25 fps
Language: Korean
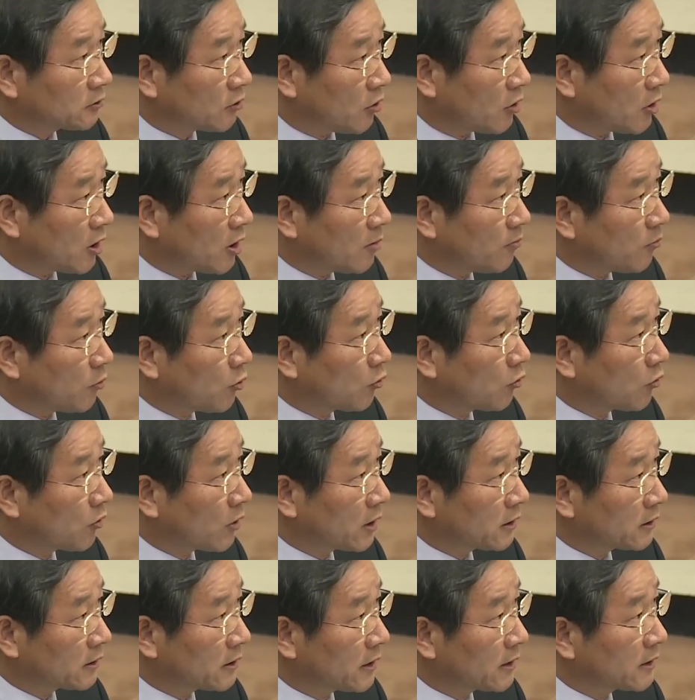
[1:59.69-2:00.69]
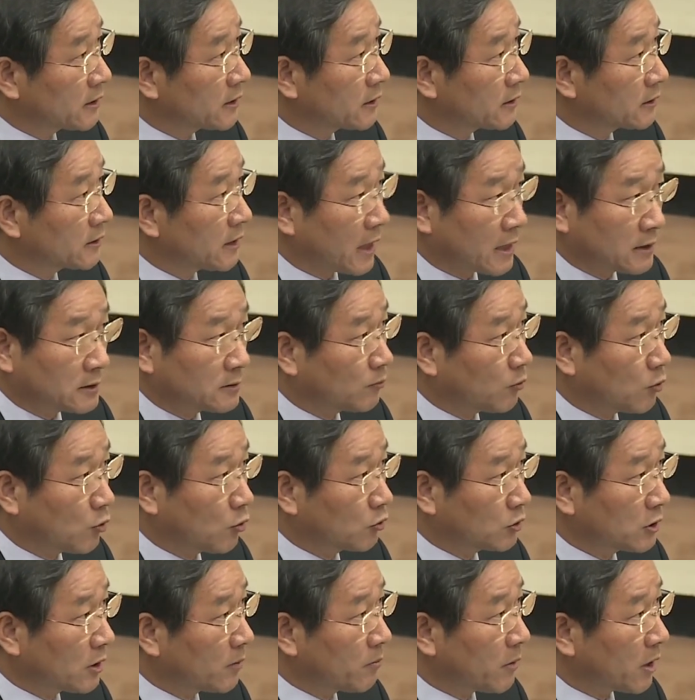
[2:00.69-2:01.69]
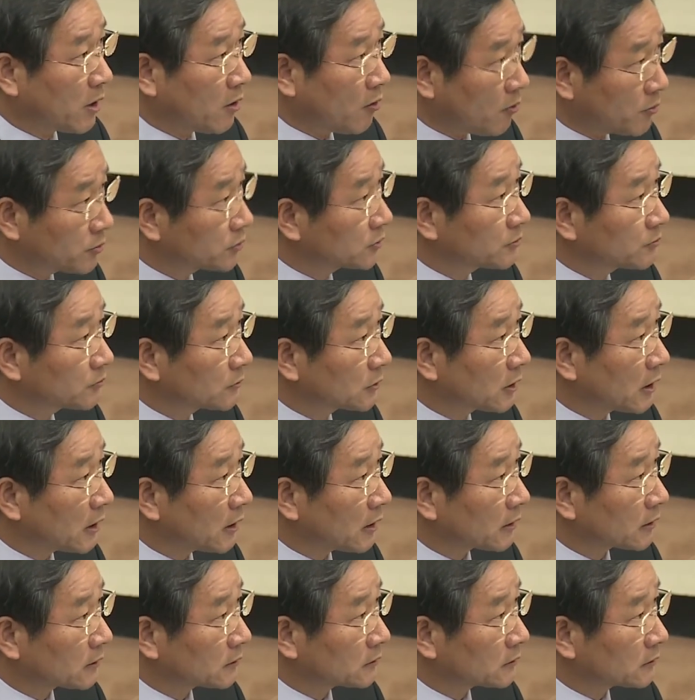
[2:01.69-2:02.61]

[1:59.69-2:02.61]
정확하게 보고가 돼야 되는데 아직 보고된 바가 없습니다.